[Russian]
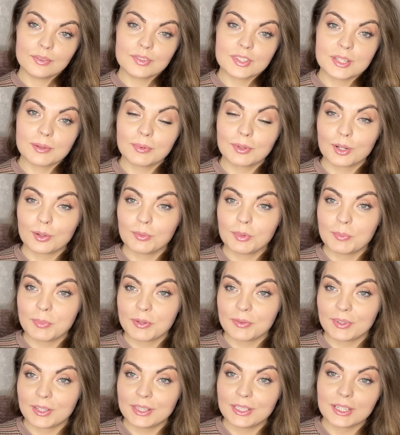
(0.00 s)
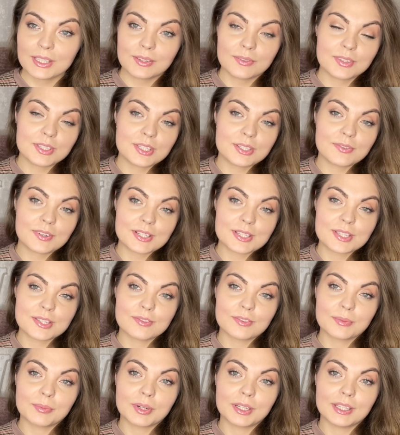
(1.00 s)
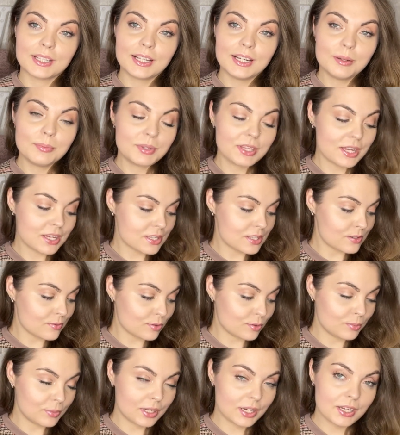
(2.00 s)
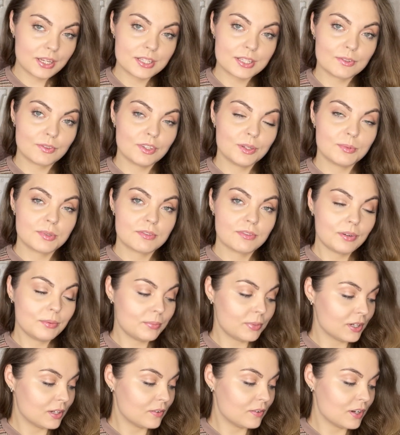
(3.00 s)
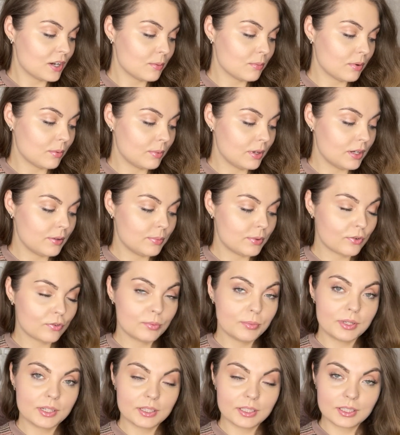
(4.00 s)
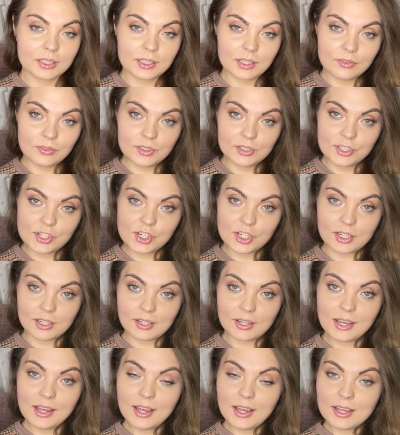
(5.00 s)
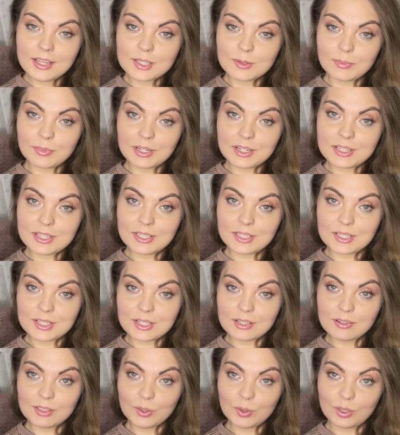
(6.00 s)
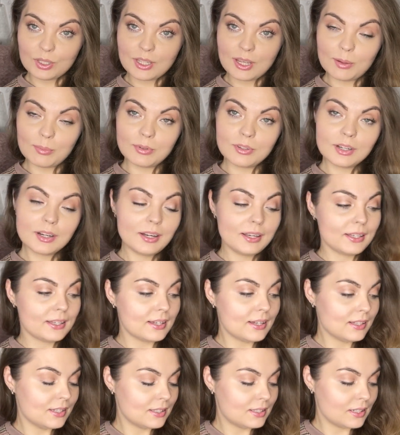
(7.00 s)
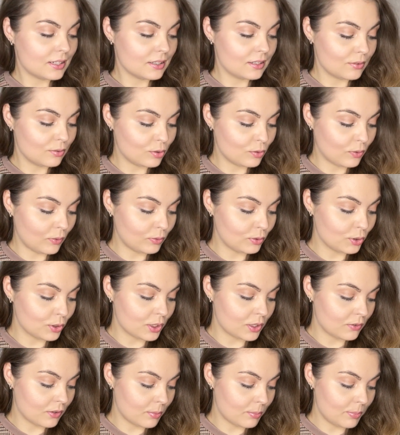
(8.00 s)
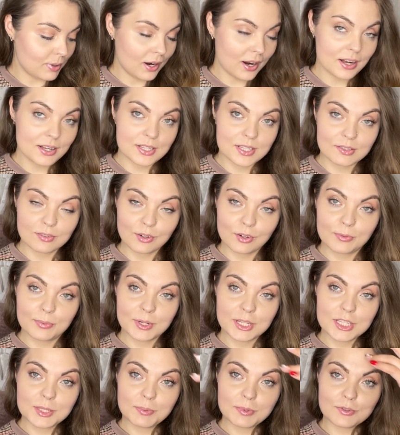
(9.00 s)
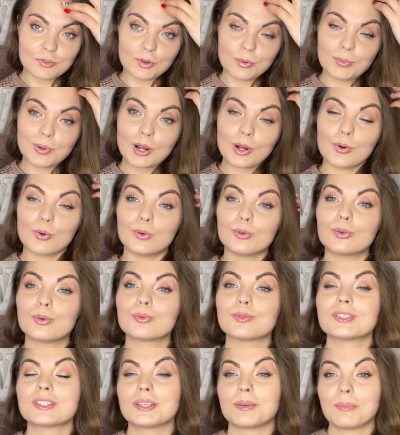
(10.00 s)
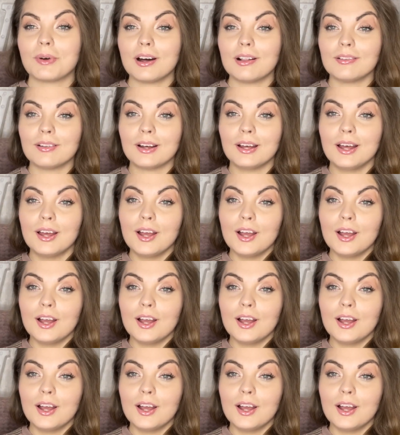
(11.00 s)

Всем огромный привет, рада видеть вас на своем канале. Меня зовут Мария. Сегодня мы с вами поговорим о моих парфюмерных новиночках с магазина «Золотое яблоко». Я не так давно во влоге вам показывала, в принципе, свою прогулку, снимала